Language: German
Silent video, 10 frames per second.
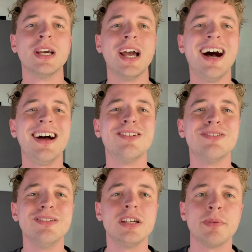
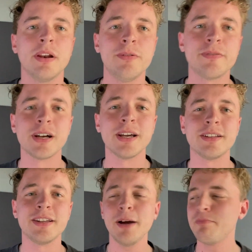Hallo, ich bin aufgeregt.
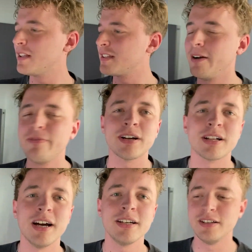Ich habe jetzt einfach
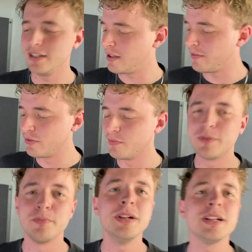gleich ein Interview
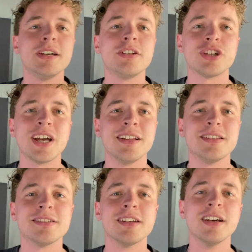mit Milky
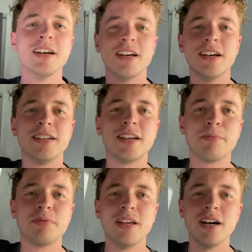Chance. Ich habe
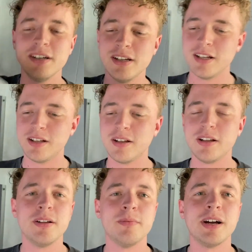hier
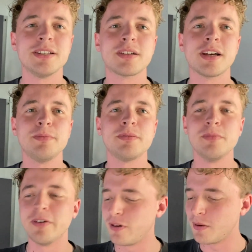mein Skript
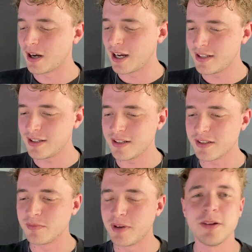mir vorbereitet,
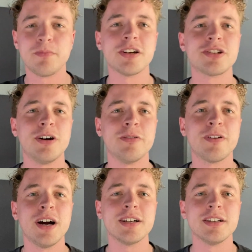also meine paar schlauen
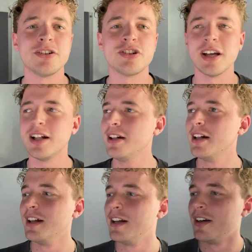Fragen, die ich stelle.
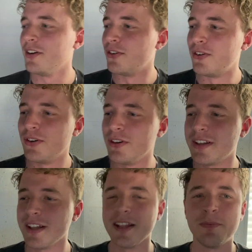Und
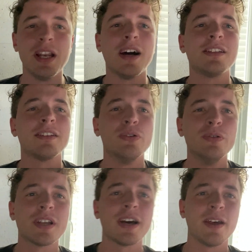ich bin halt
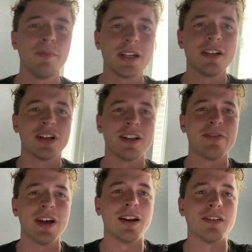ultra der Milky Chance Fan.